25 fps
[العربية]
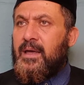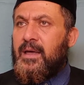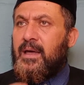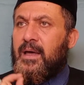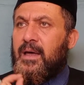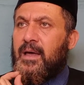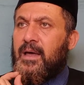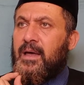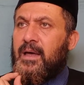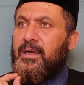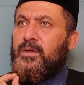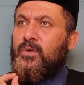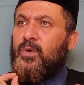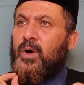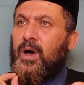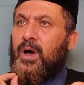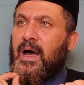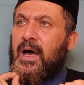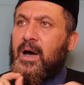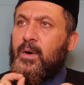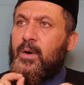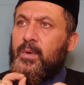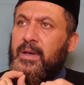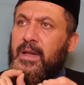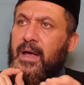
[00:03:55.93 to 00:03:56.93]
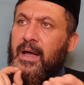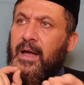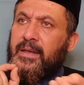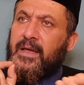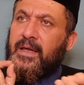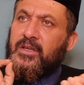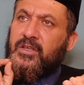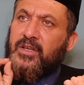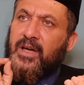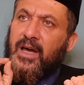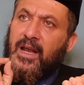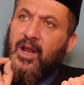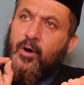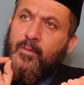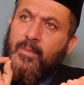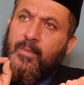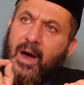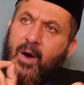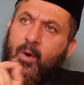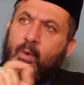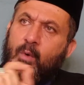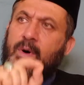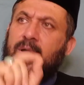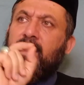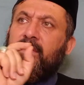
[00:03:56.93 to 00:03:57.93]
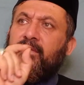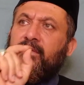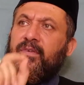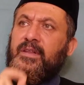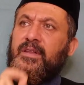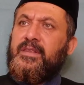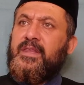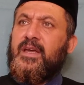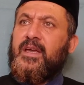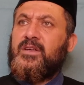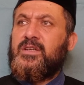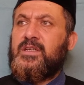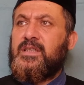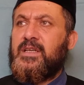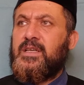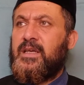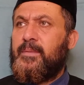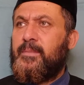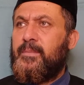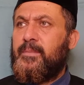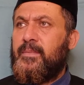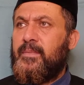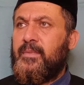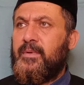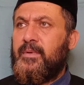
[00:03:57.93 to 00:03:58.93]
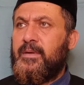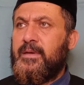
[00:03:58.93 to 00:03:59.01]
آه، يحاول أن يجعلهم أولا في التجسيم